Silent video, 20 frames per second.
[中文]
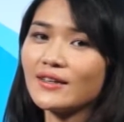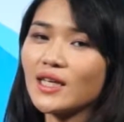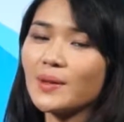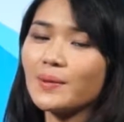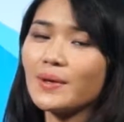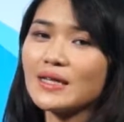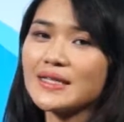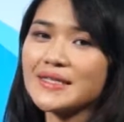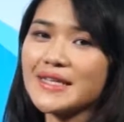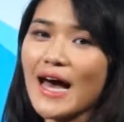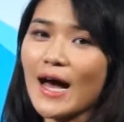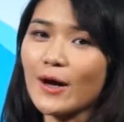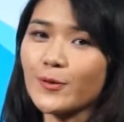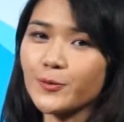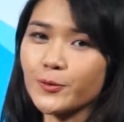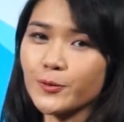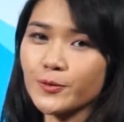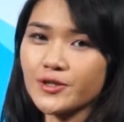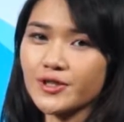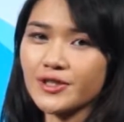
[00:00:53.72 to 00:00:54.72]
那么，假
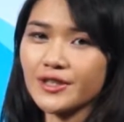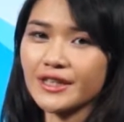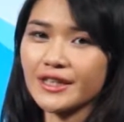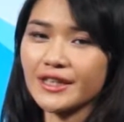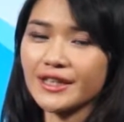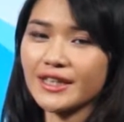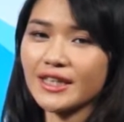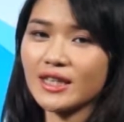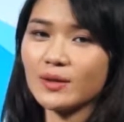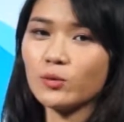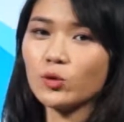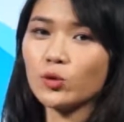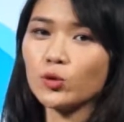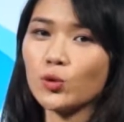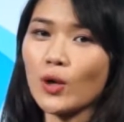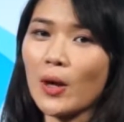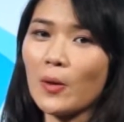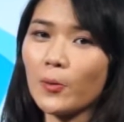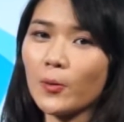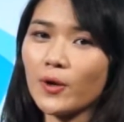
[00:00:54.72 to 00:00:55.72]
如这里题目
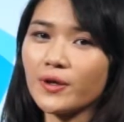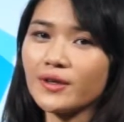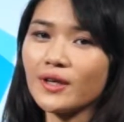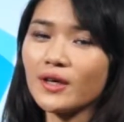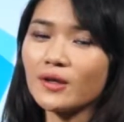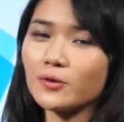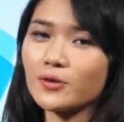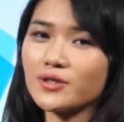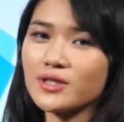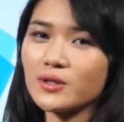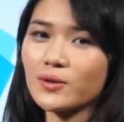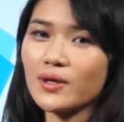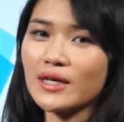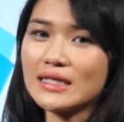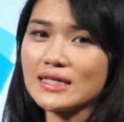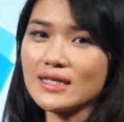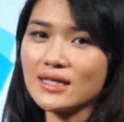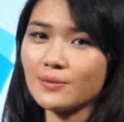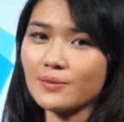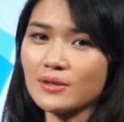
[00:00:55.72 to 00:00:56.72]
原文的逻辑
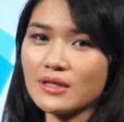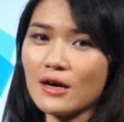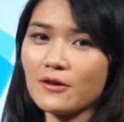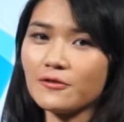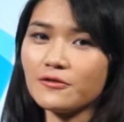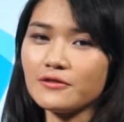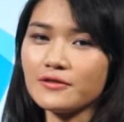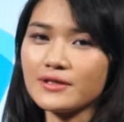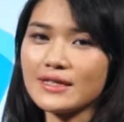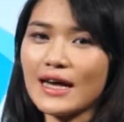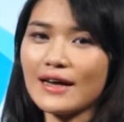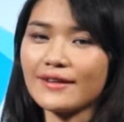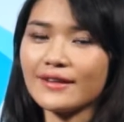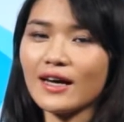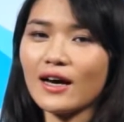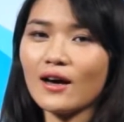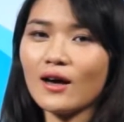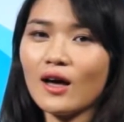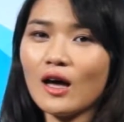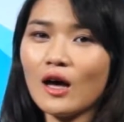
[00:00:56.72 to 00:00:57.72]
关系比较复杂
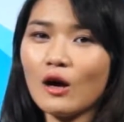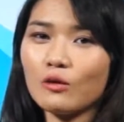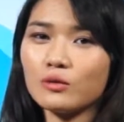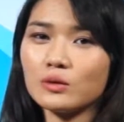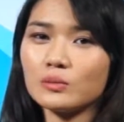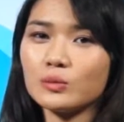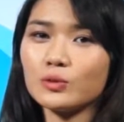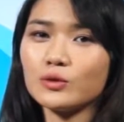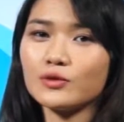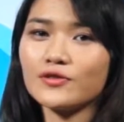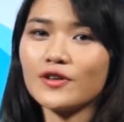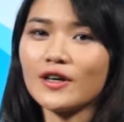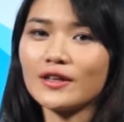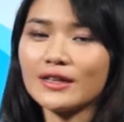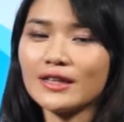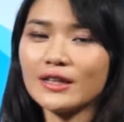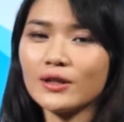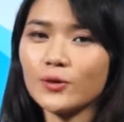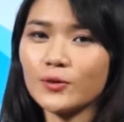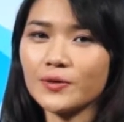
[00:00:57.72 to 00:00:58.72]
呢？我们不
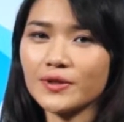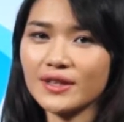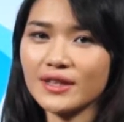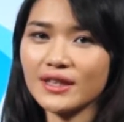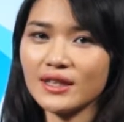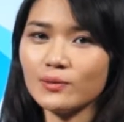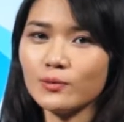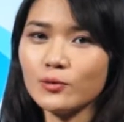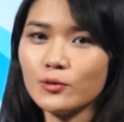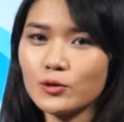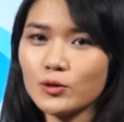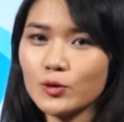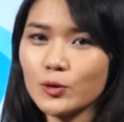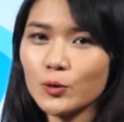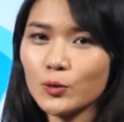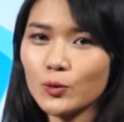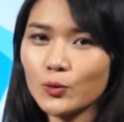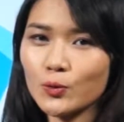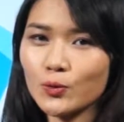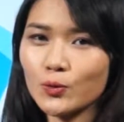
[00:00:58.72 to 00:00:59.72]
妨利用题目
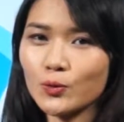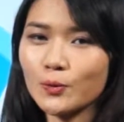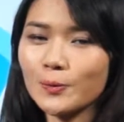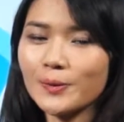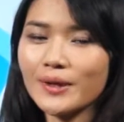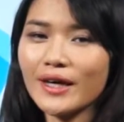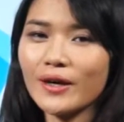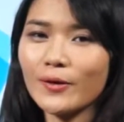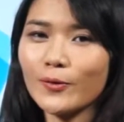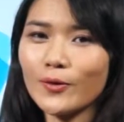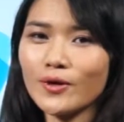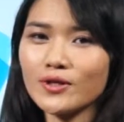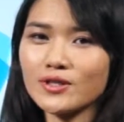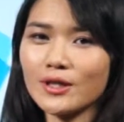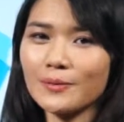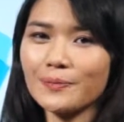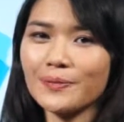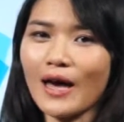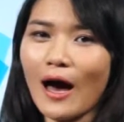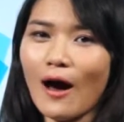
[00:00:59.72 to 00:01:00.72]
中图片或
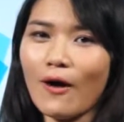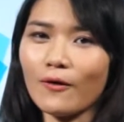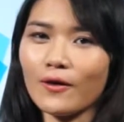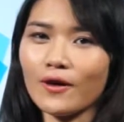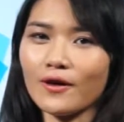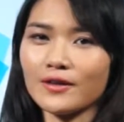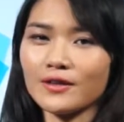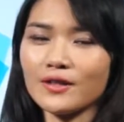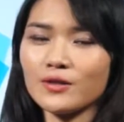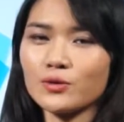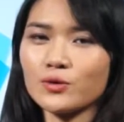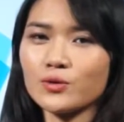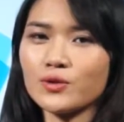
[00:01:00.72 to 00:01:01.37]
者表格的